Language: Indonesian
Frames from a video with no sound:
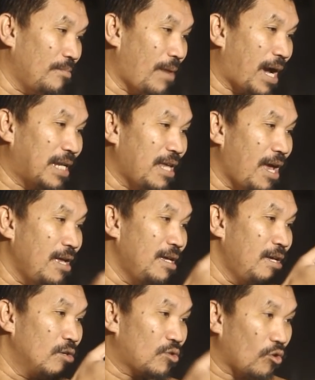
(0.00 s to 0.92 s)

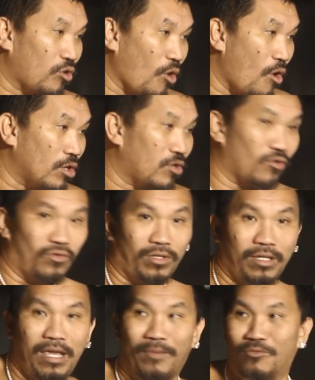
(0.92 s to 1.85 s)
makannya soto
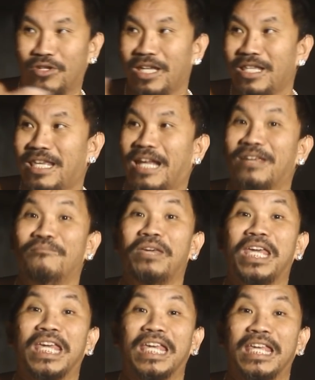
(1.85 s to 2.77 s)
terus ya mungkin cari
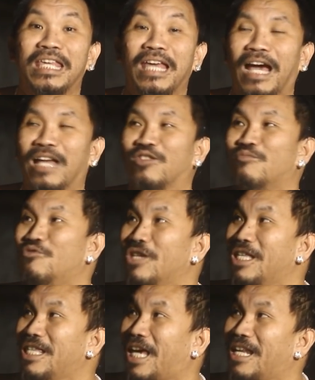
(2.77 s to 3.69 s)
mie atau
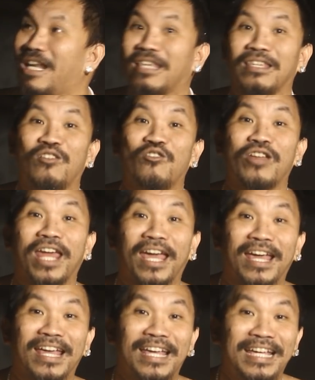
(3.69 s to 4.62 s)
mungkin cari nasi goreng